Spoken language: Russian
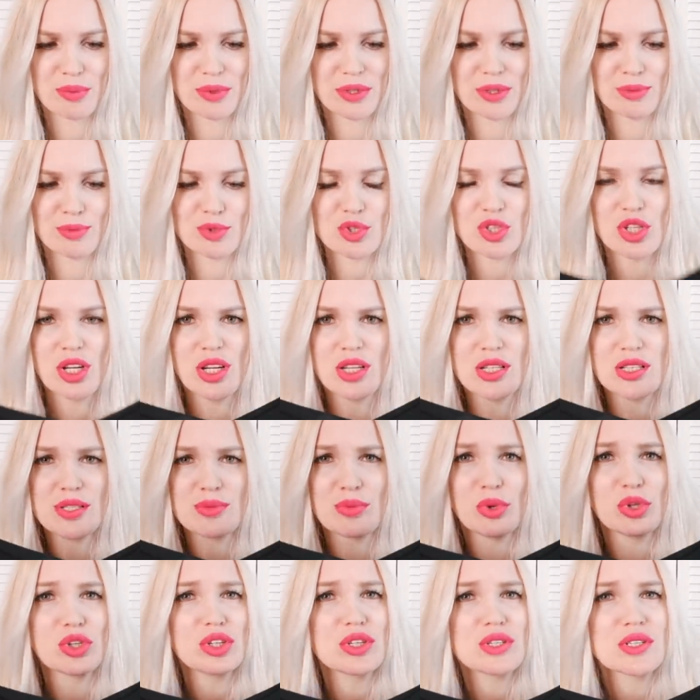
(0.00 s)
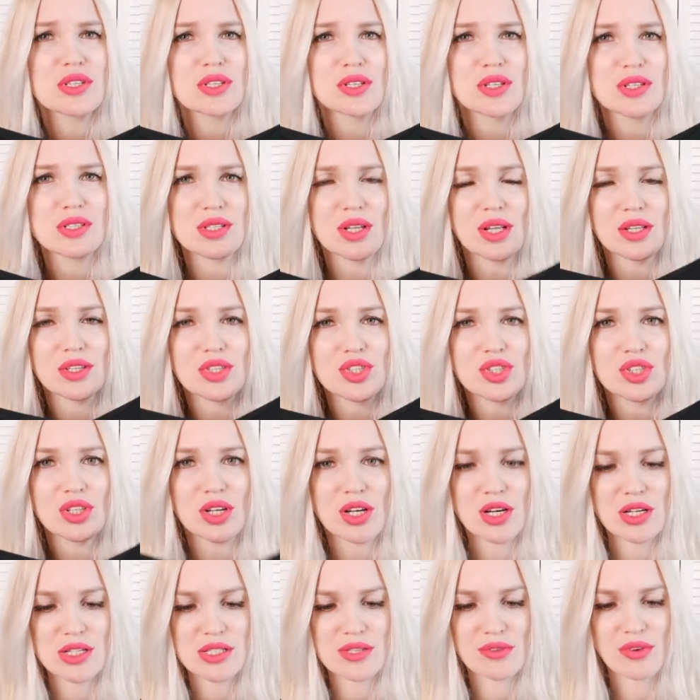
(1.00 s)
потому что они смотрятся
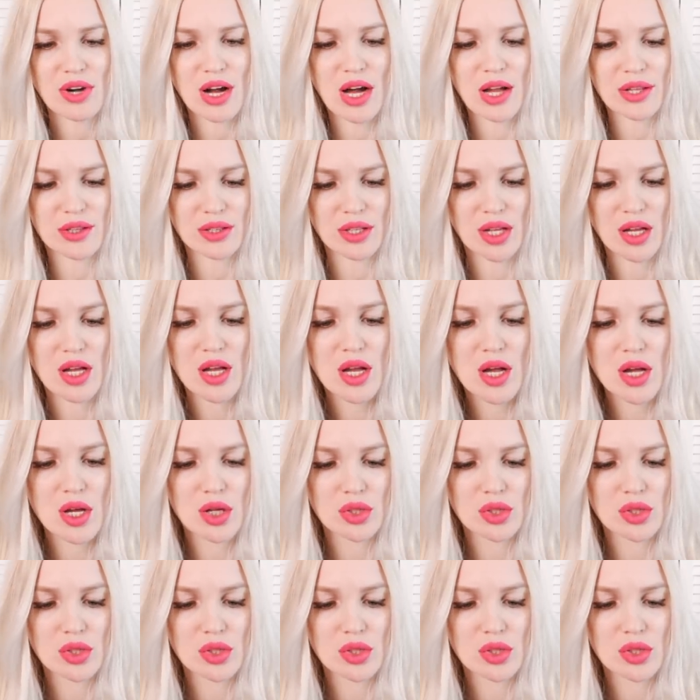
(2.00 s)
достаточно развратно.